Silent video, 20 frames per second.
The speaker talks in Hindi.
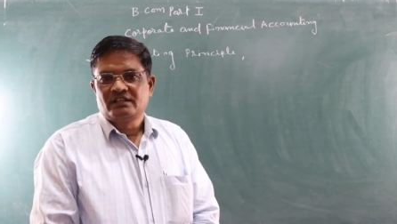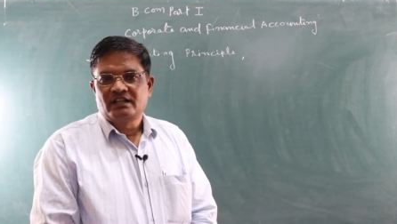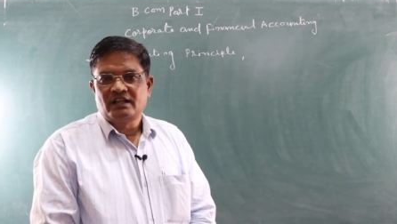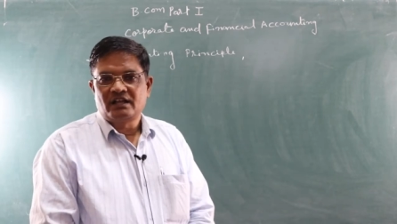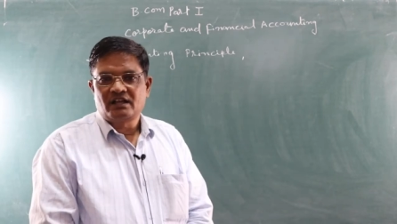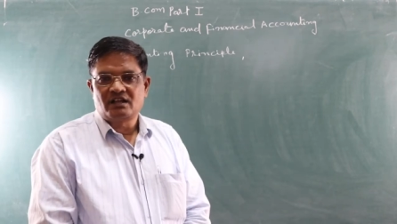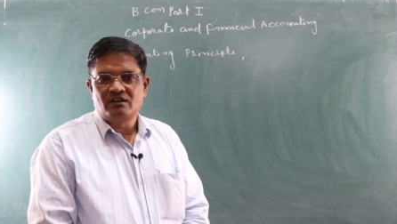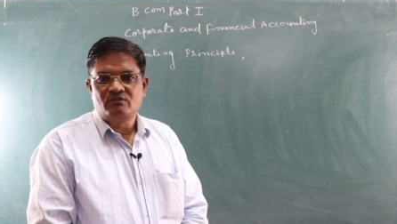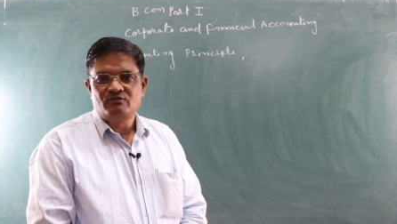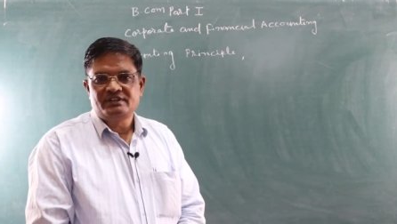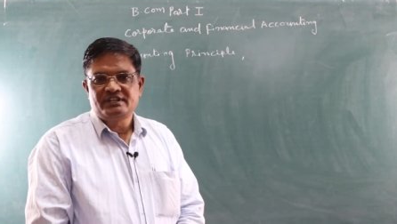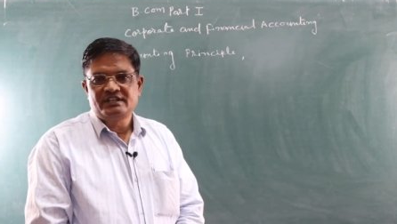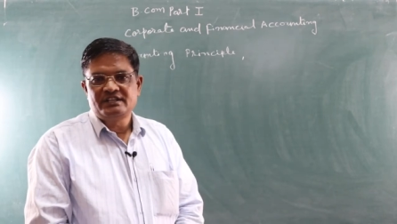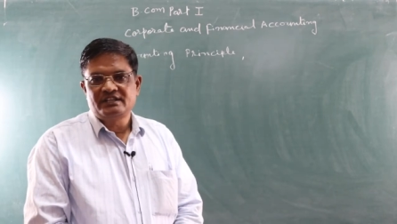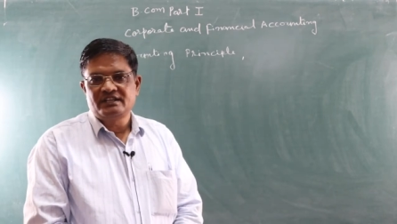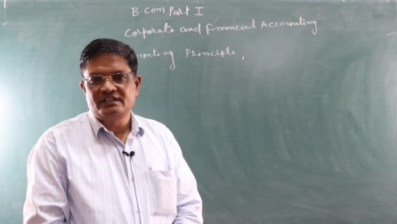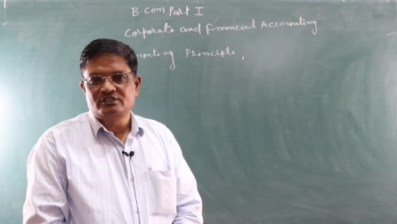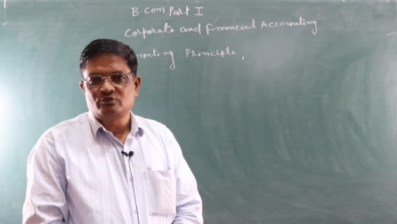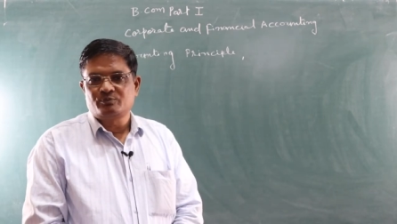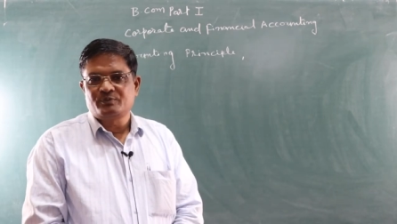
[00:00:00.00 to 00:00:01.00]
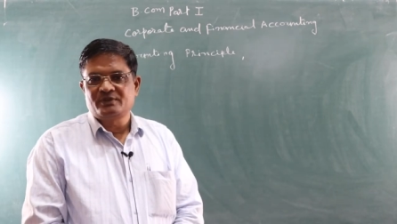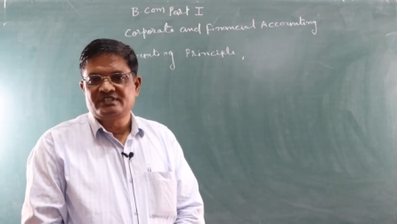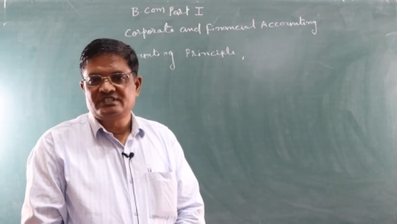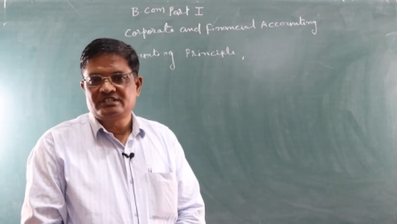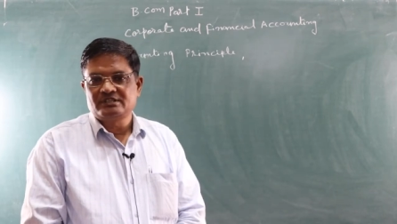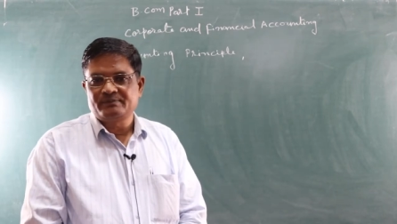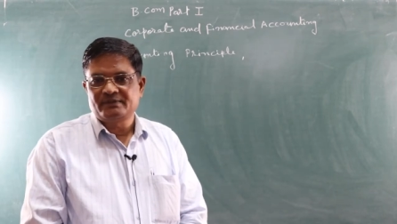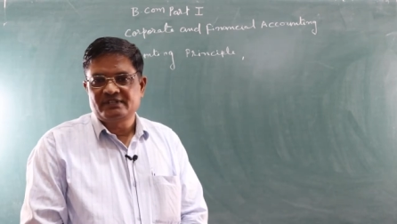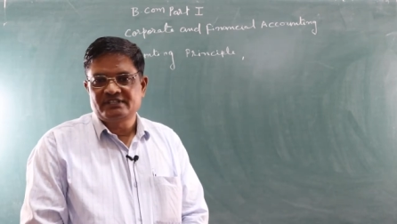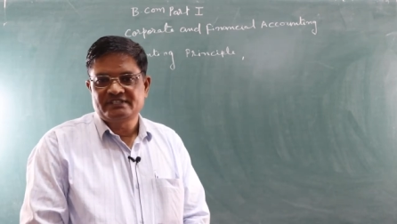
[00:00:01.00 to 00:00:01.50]
अकाउंटिंग के जो
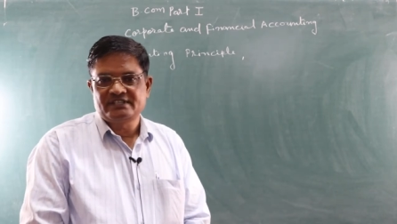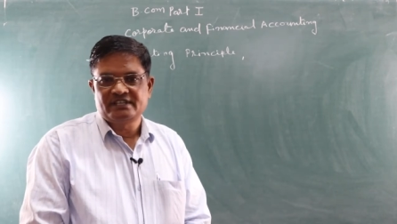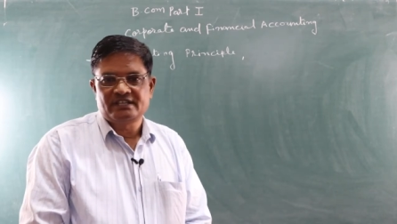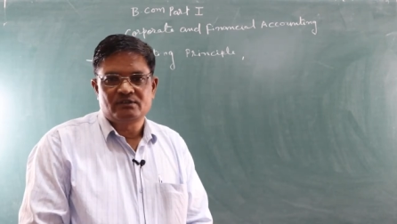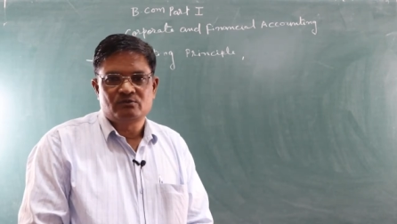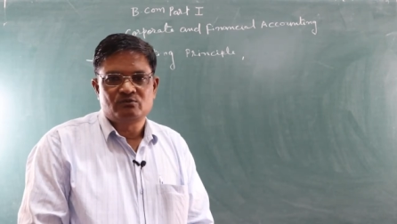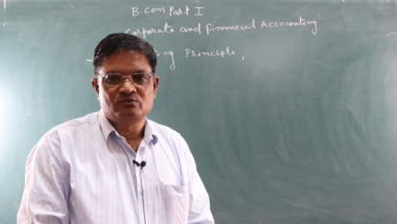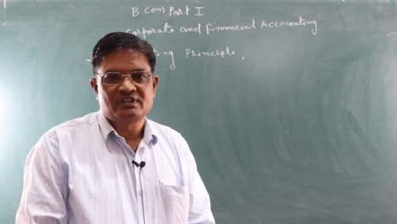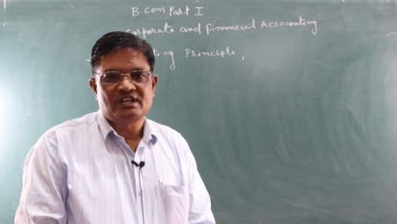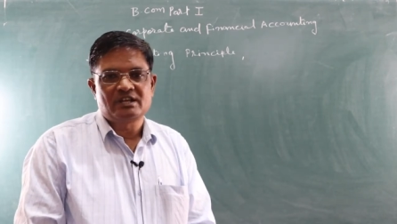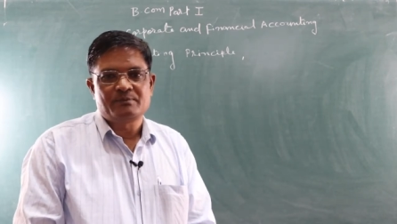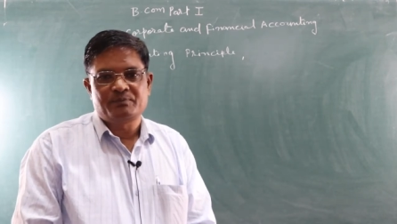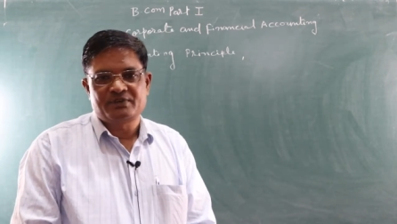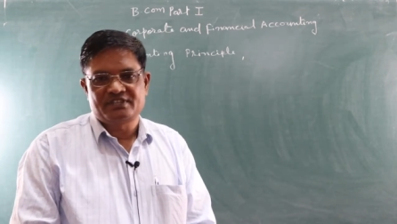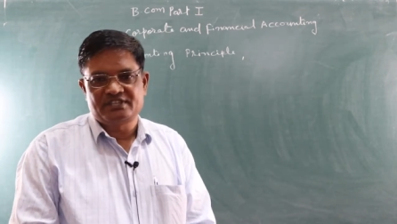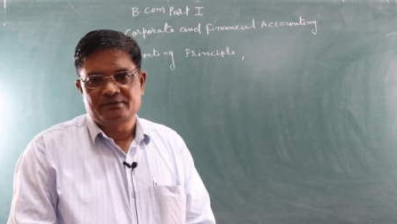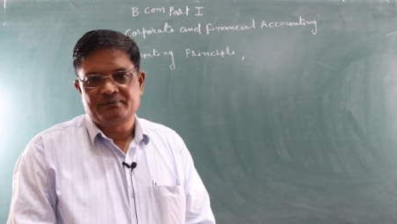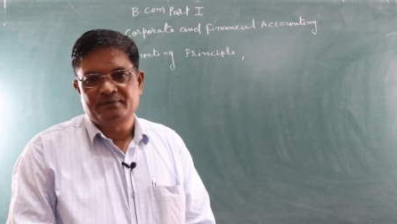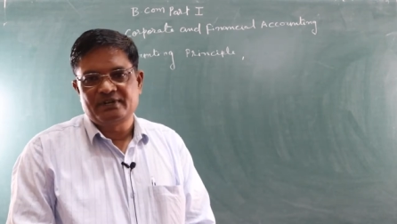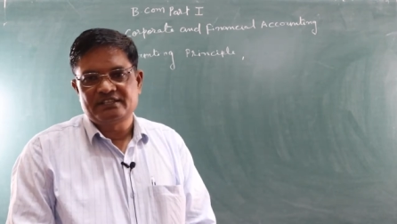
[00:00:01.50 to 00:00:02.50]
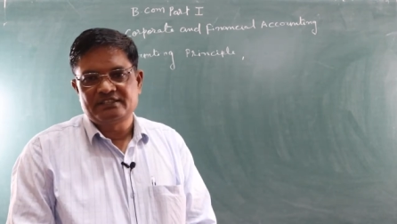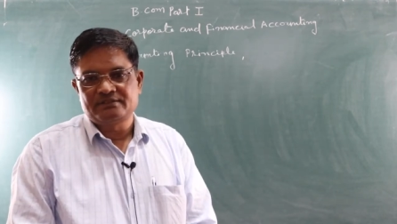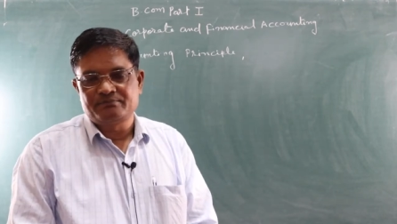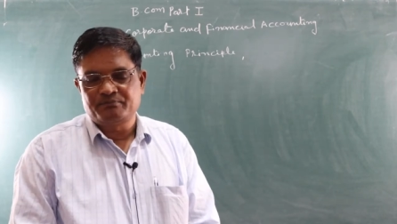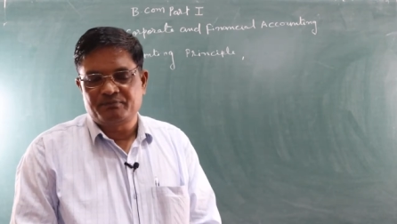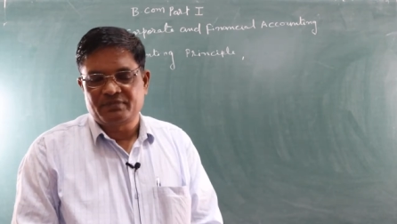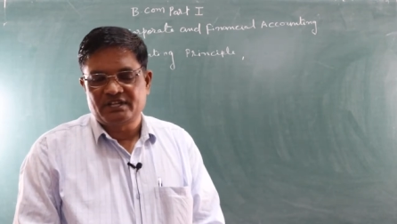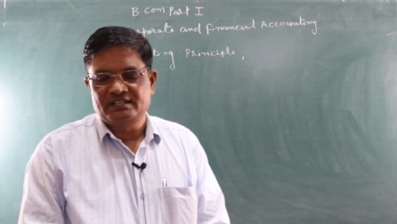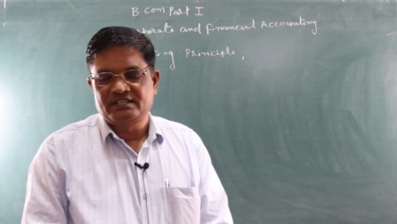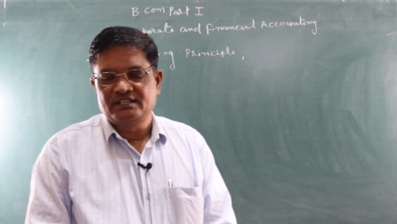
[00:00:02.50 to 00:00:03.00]
प्रिंसिपल्स हैं उनका
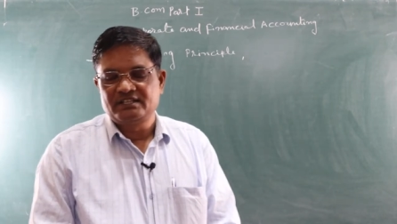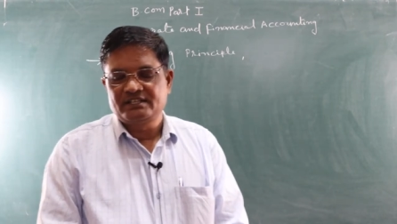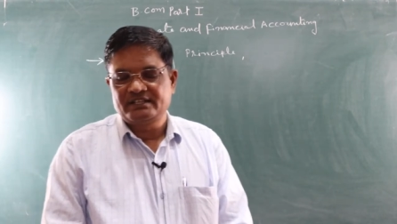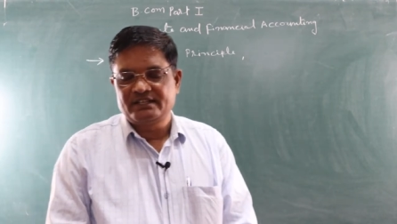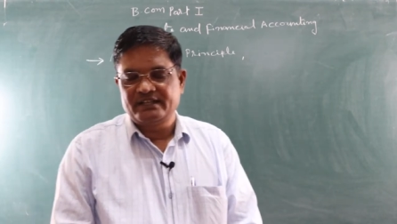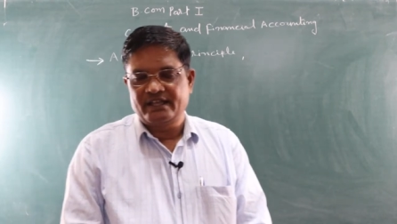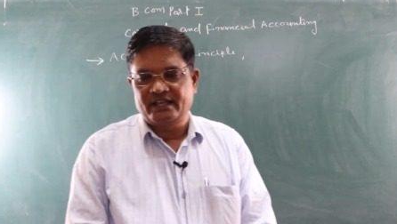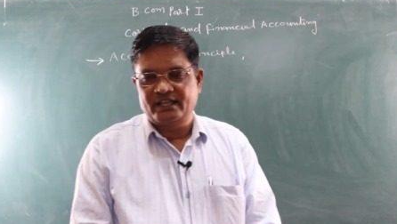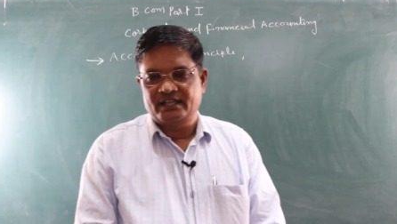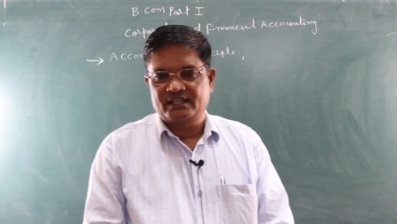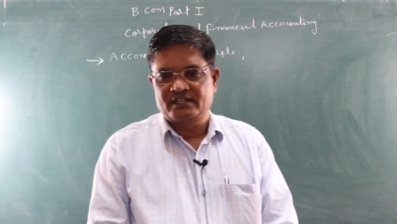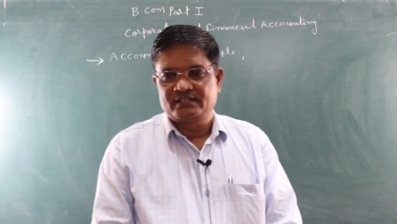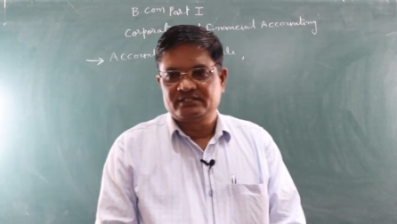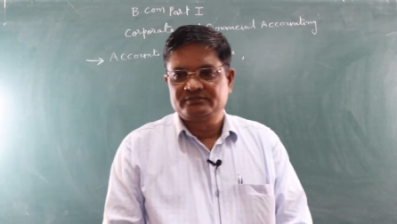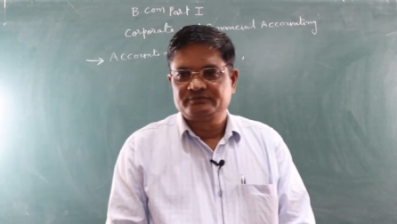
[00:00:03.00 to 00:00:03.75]
प्रतिपादन किया है